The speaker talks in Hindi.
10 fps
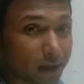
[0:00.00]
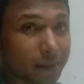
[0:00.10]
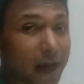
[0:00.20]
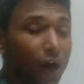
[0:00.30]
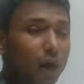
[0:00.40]
में
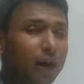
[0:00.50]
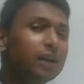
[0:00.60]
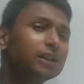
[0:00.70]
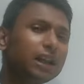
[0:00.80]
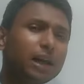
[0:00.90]
आया होगा
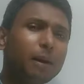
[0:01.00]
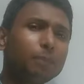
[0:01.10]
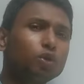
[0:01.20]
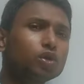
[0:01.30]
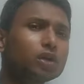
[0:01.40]
चलिए अब हम
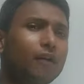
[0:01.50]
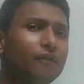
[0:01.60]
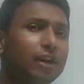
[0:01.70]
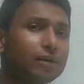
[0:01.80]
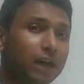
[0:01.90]
दूसरा
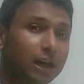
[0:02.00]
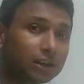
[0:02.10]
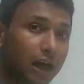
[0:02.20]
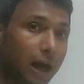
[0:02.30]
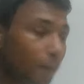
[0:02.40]
क्या
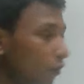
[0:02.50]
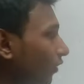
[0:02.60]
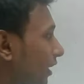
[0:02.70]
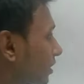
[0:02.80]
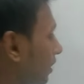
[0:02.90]
कहते हैं आपको
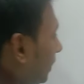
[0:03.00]
फ्रैक्शन